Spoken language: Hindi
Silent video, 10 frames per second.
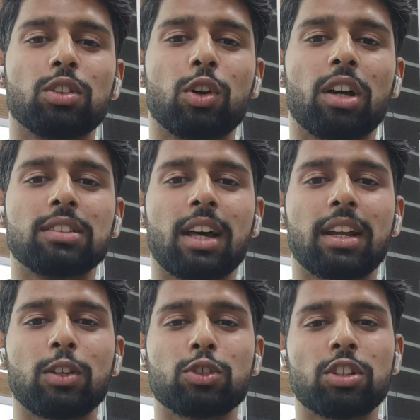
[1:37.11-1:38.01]
तो
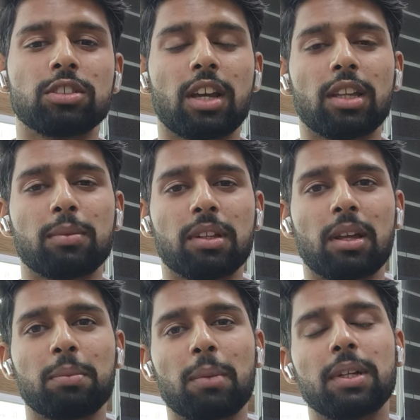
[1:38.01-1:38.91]
हज़ार क्वेश्चन के आसपास
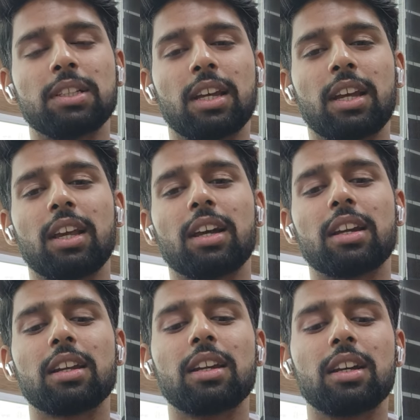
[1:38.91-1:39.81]
आपके बन जाएंगे
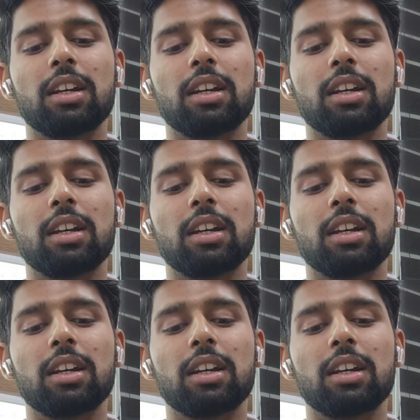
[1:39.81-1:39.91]
अगर